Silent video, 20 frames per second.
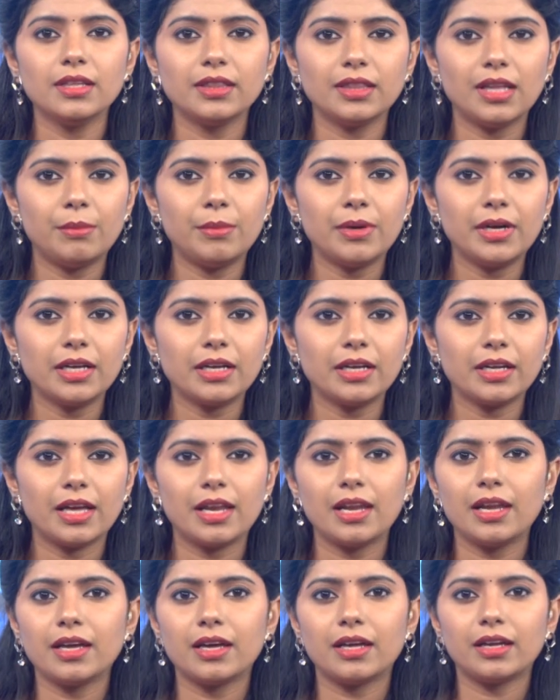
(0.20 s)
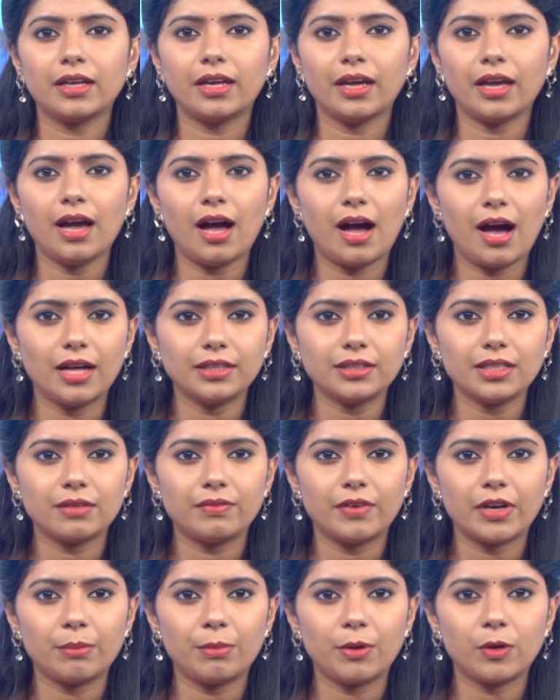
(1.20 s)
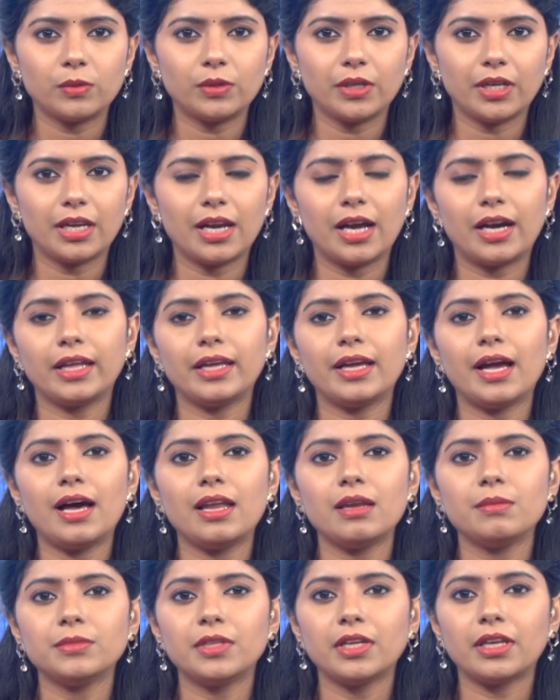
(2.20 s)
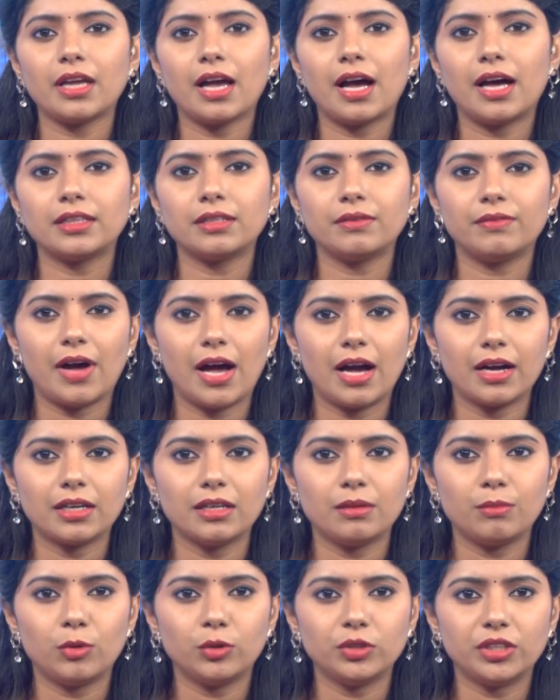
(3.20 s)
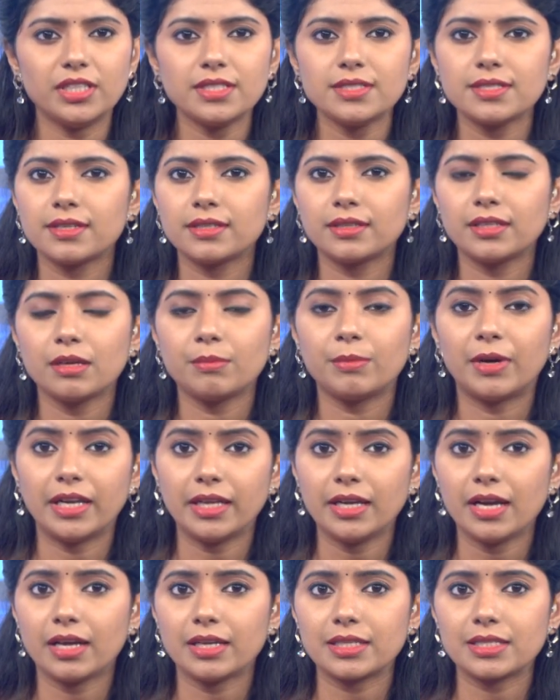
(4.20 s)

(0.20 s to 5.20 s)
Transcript: தமிழக எல்லை அருகே ஆந்திர வனப்பகுதியில் அடையாளம் தெரியாத வாகனம் மோதி சிறுத்தை பலியான